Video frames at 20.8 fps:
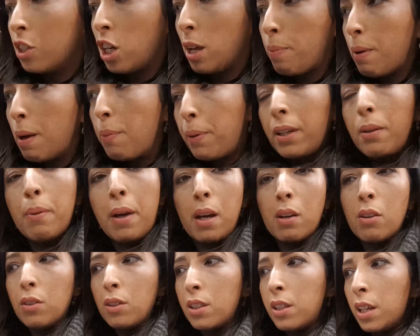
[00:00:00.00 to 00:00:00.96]
J'ai pas pris par
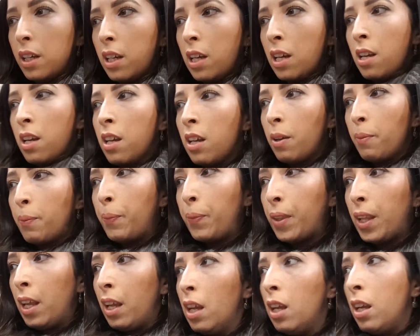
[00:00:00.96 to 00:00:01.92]
contre des,
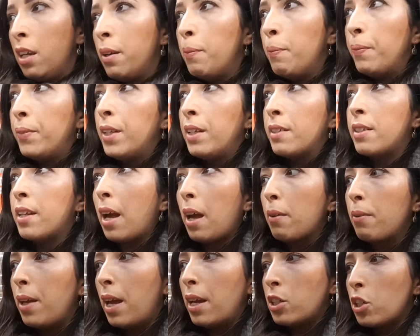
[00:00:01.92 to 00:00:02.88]
des
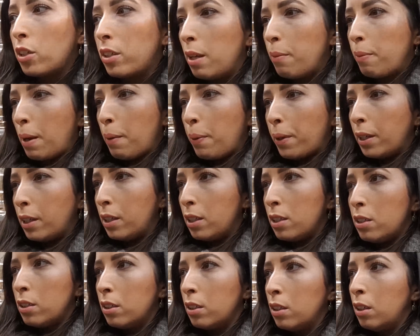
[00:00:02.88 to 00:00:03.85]
serviettes, j'en ai pas pris.
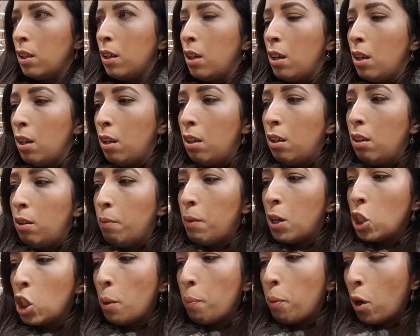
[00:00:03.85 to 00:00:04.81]

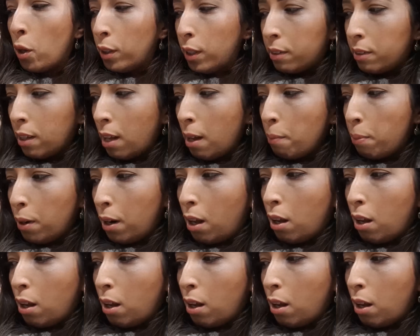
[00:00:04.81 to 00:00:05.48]
Bah, j'en prends des simples,